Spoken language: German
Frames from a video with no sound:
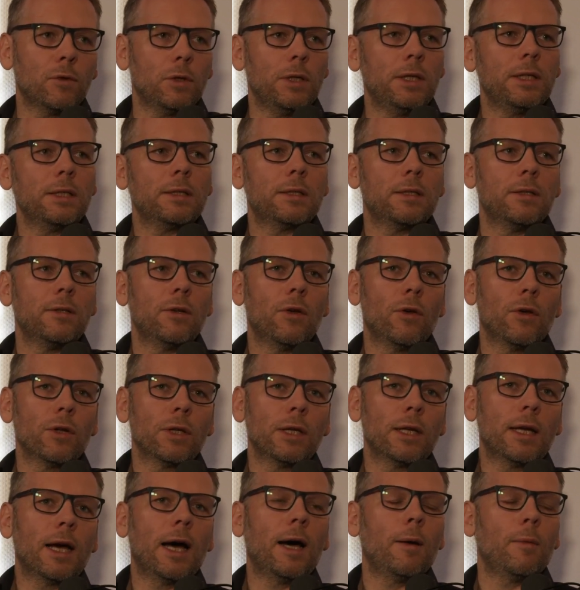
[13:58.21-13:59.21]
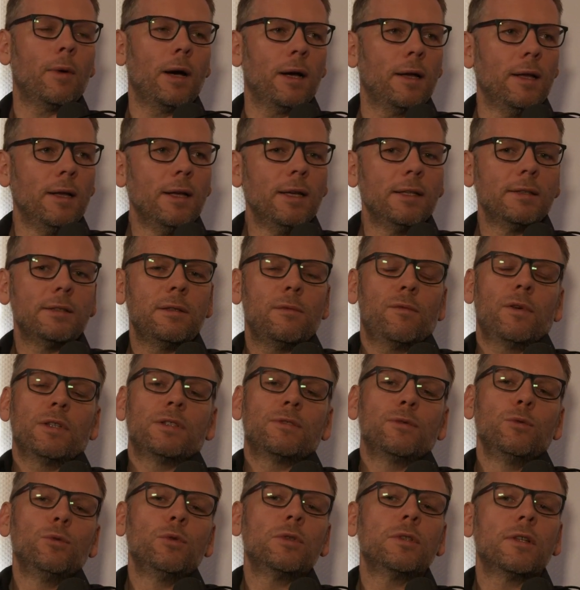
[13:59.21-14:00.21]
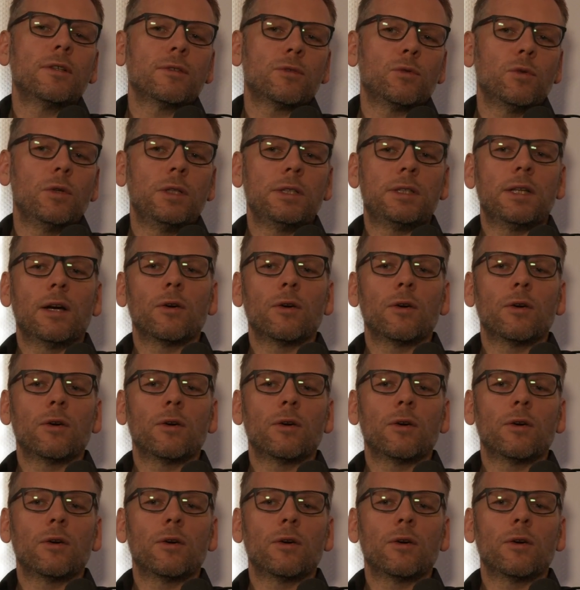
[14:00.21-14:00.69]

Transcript: von LinkedIn Learning. Aber sie versuchen natürlich